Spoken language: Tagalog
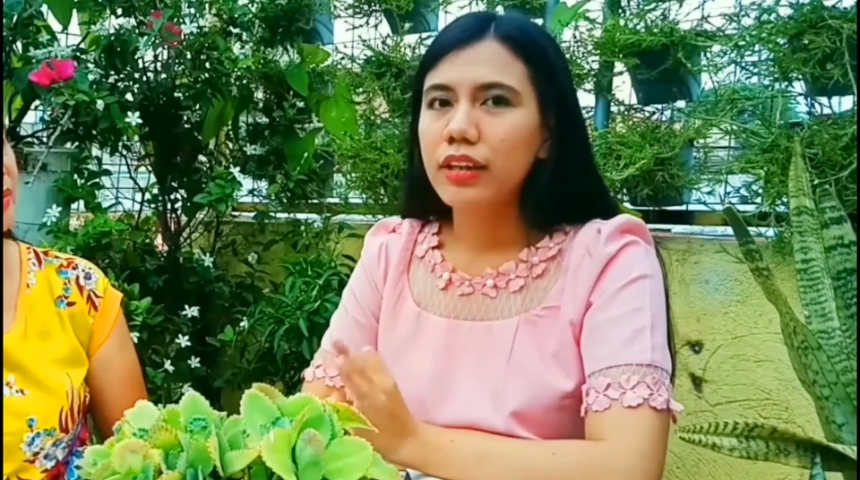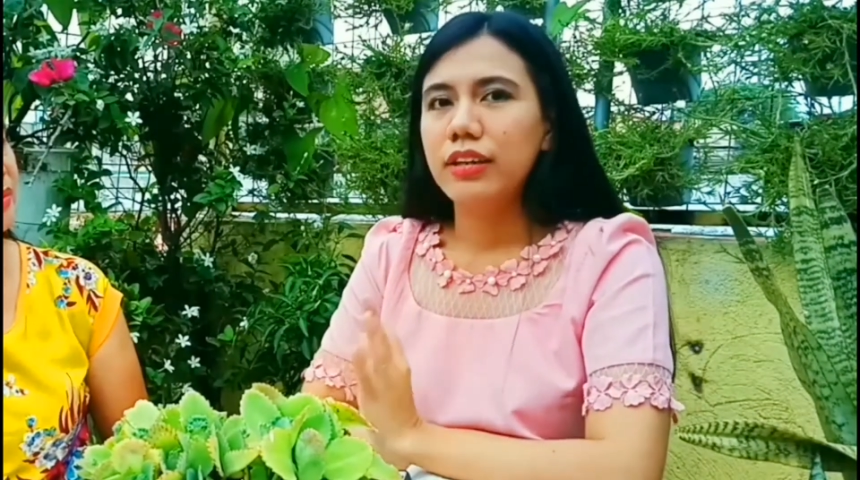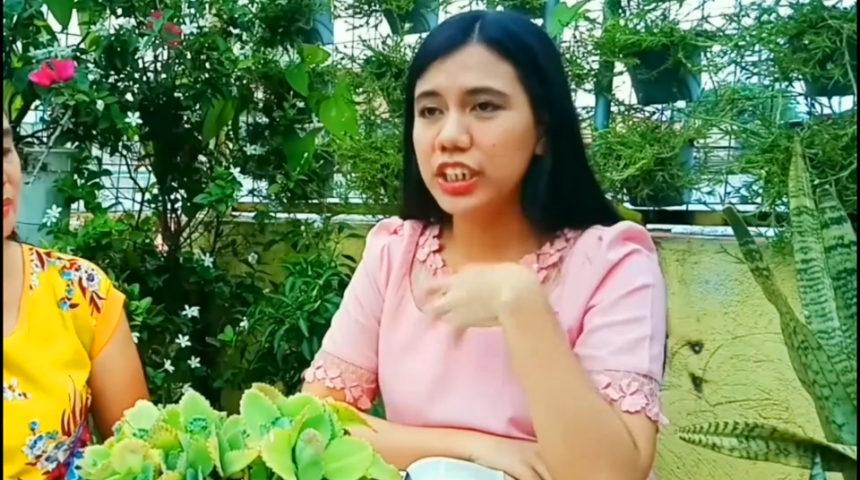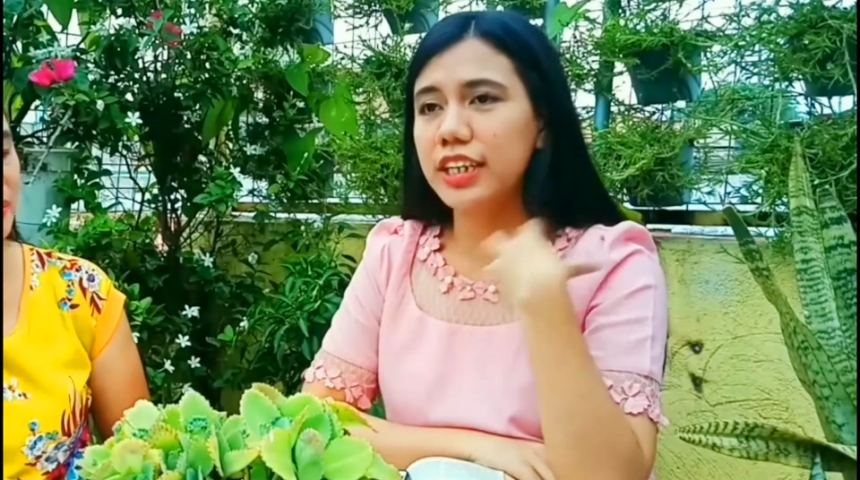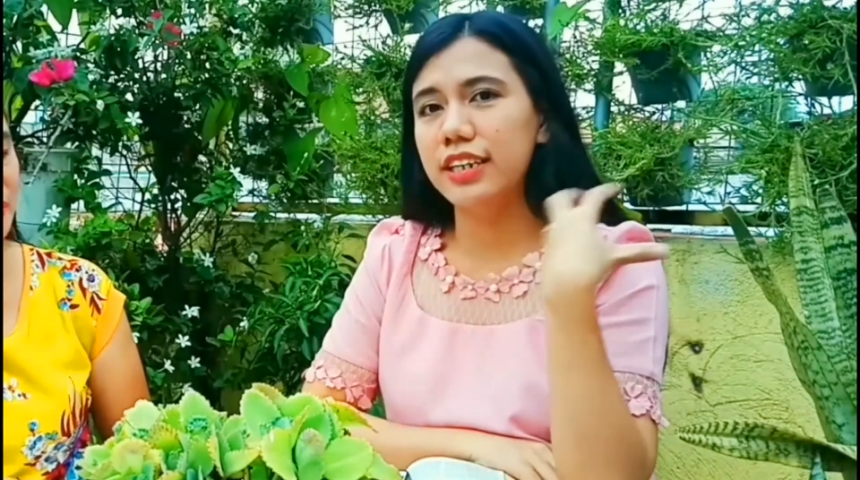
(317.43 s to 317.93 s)

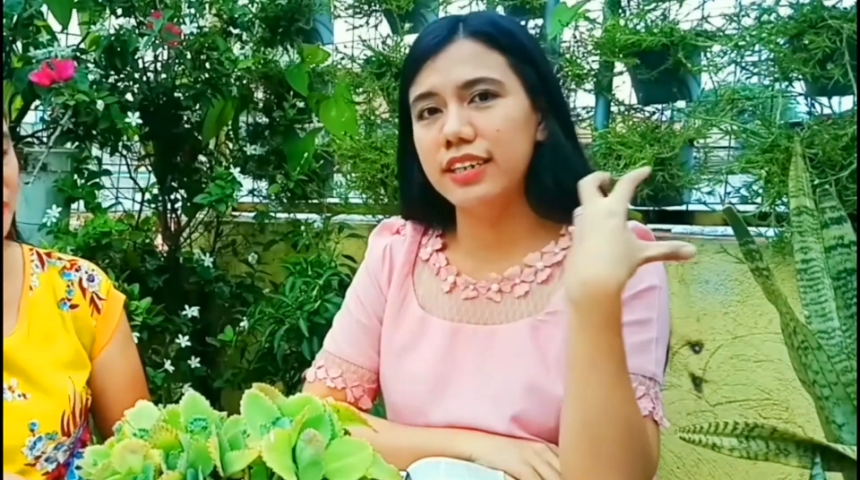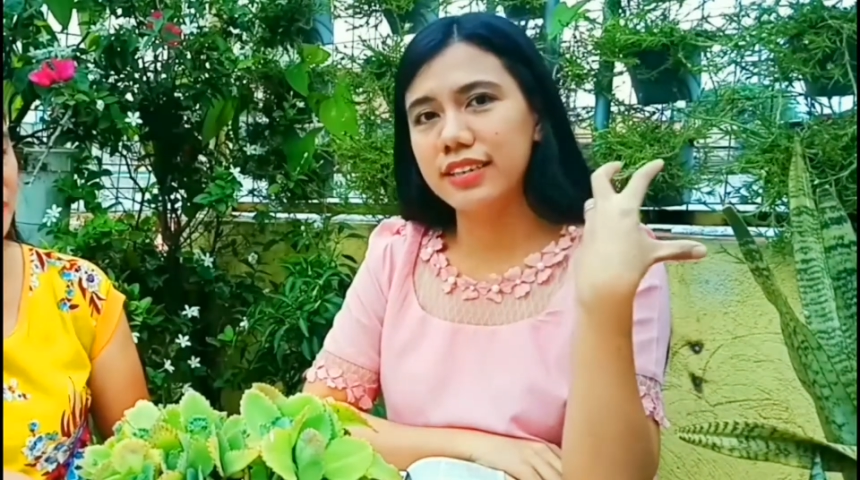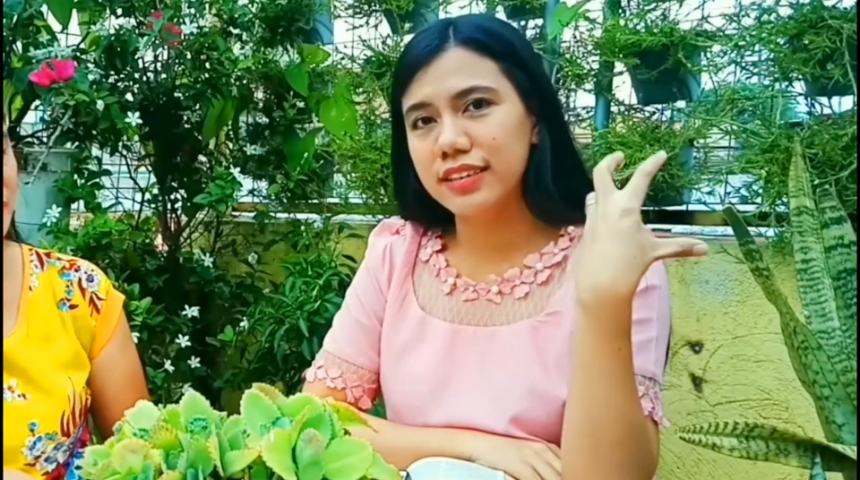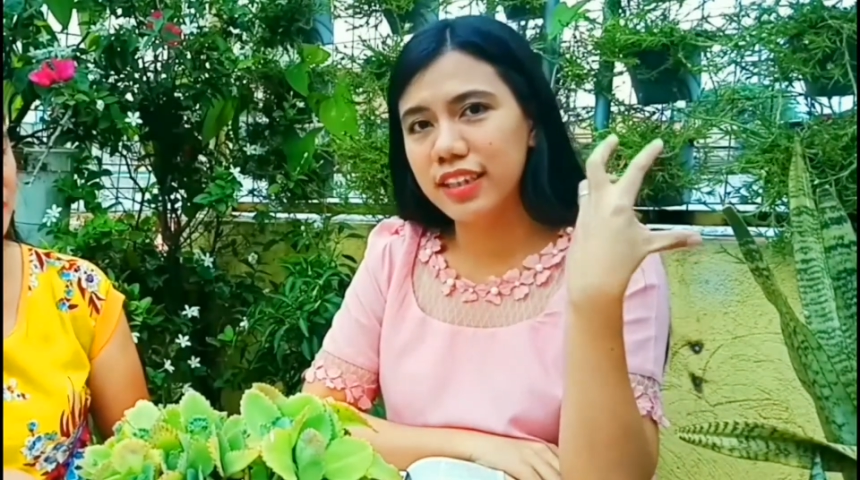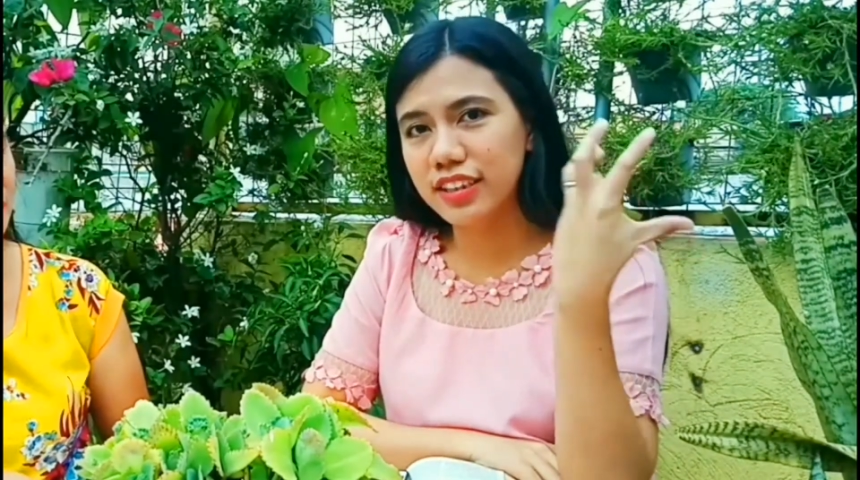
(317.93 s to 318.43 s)
which
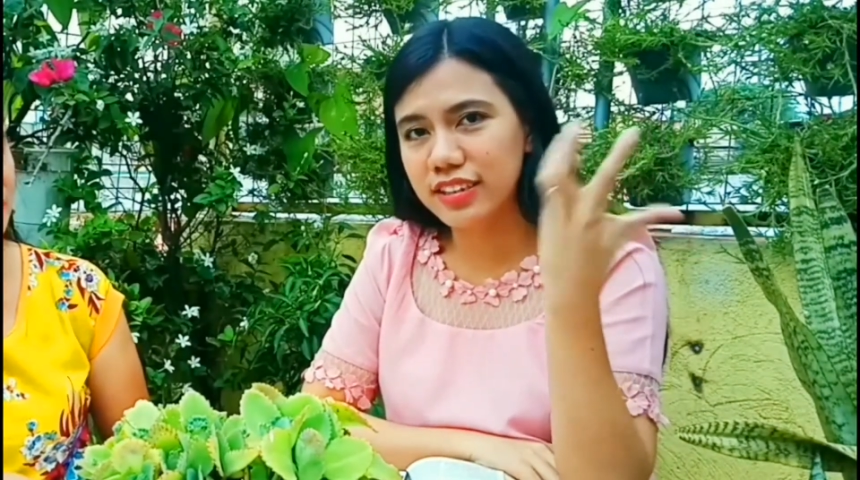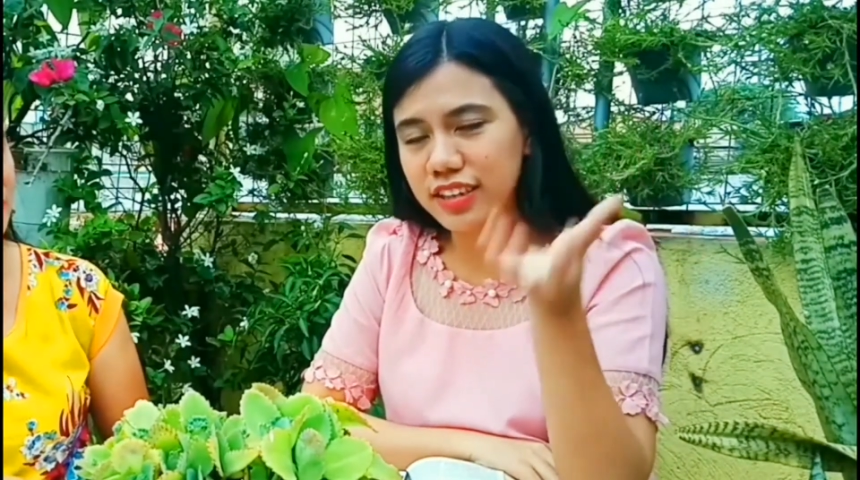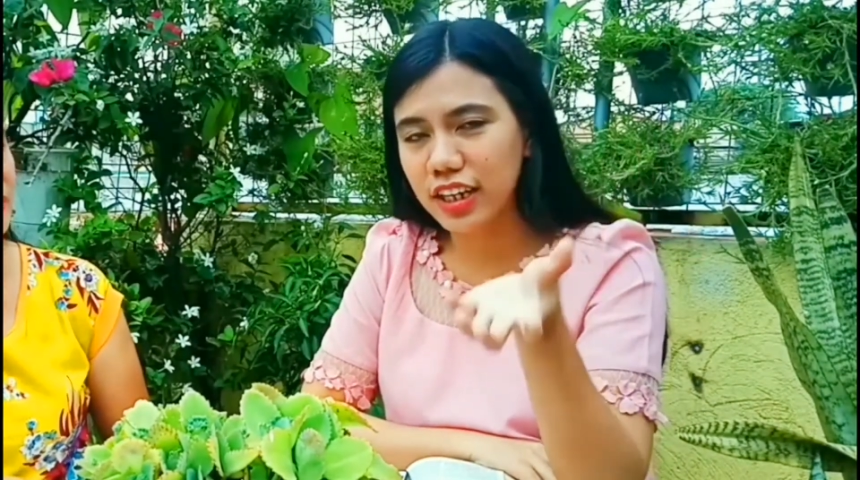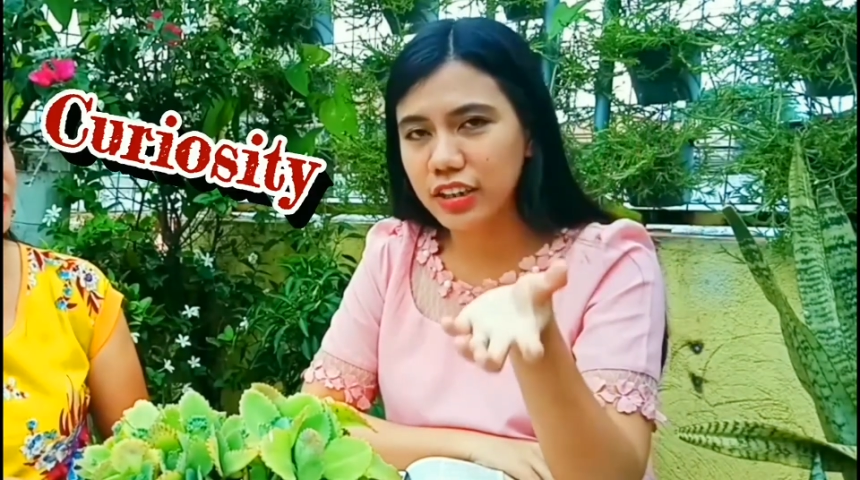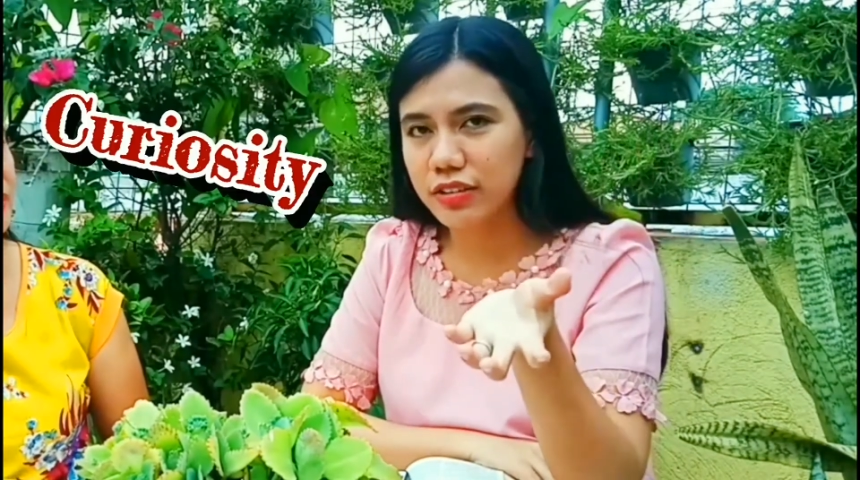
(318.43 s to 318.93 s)
is,
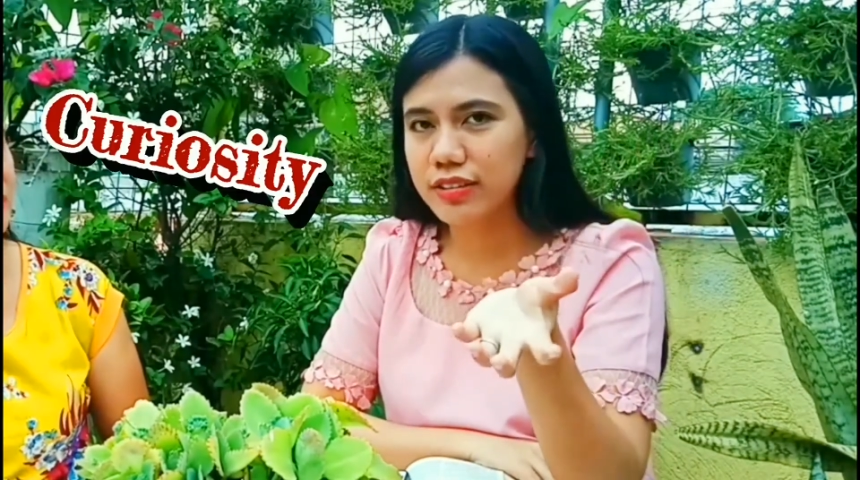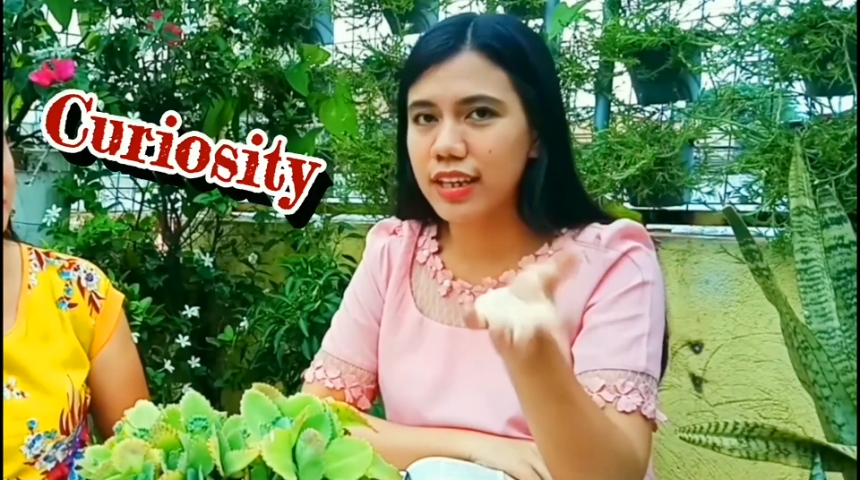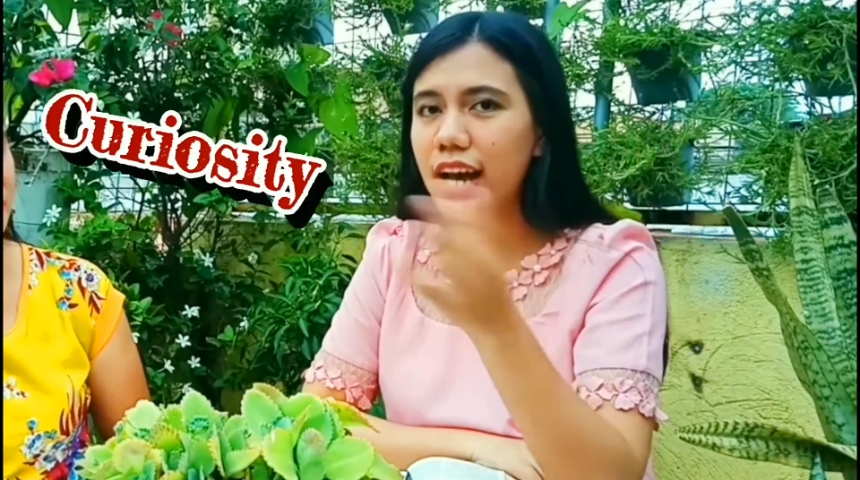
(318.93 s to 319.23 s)
nag-start yun